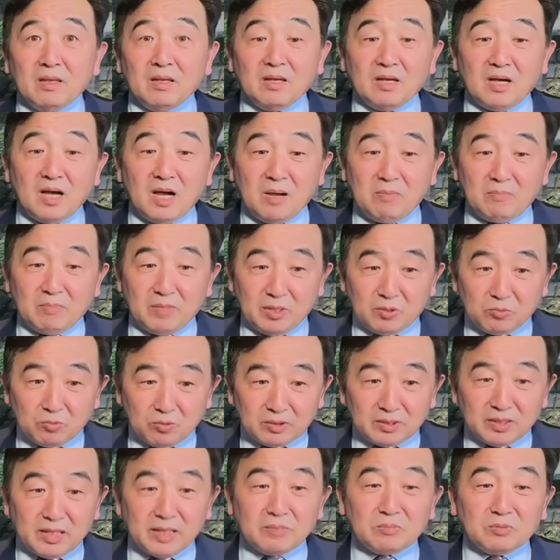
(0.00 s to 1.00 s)
啊，美
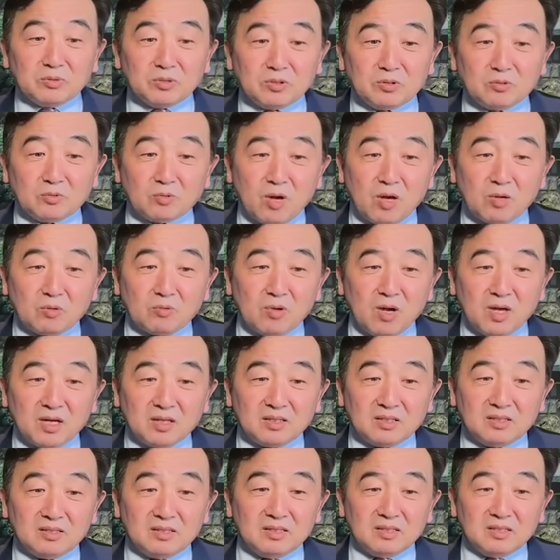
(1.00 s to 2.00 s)
国内部的状况
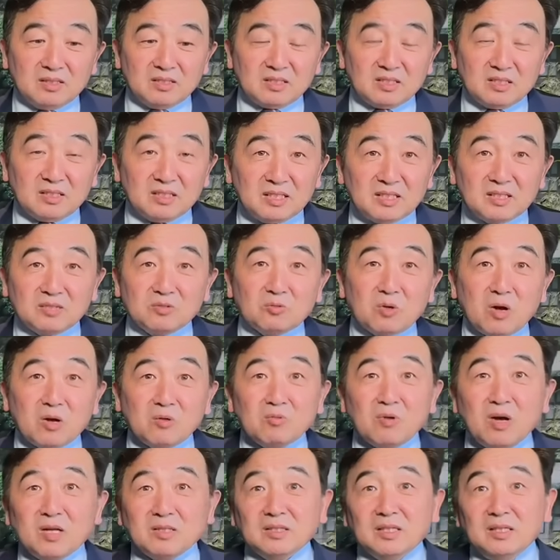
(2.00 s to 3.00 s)
跟实际的状
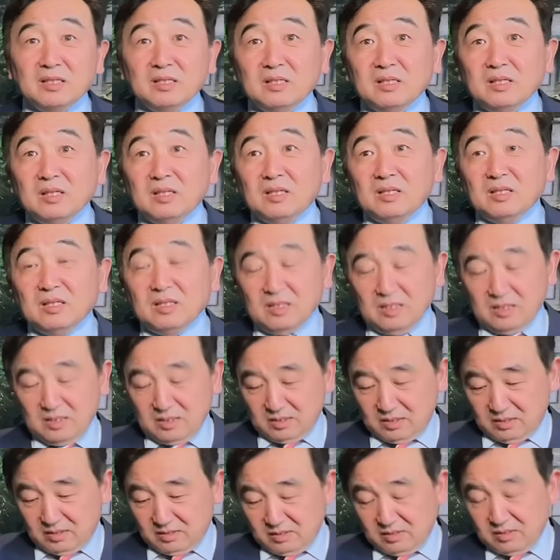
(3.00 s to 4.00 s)
况呢，
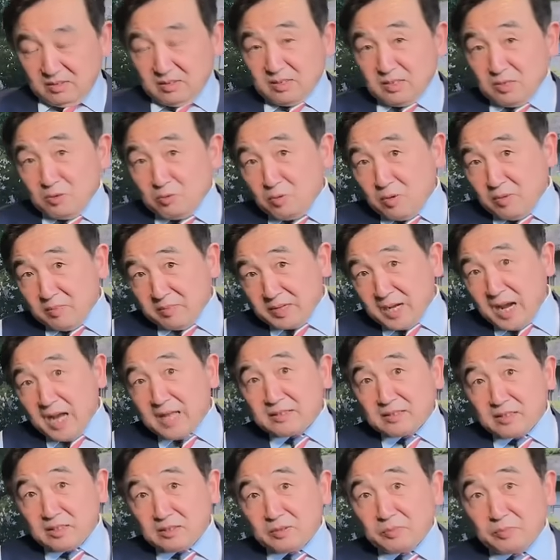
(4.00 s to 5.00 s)
呃，跟我们
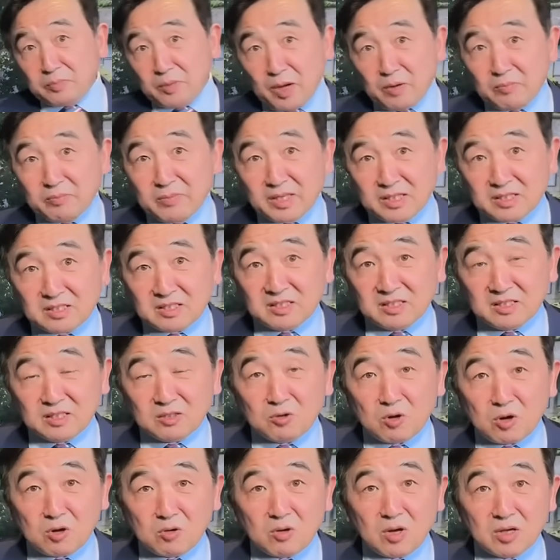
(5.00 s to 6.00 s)
看到的表面实际
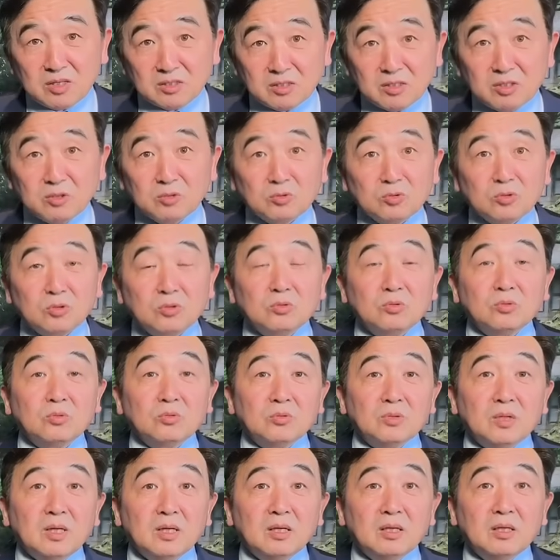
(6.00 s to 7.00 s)
状况是有冲突
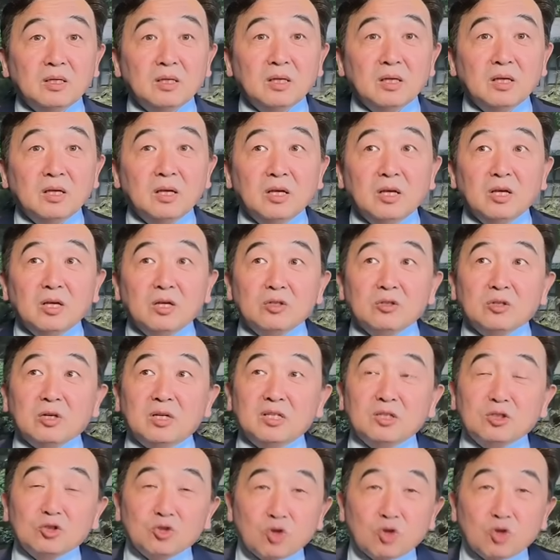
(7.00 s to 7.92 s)
的。而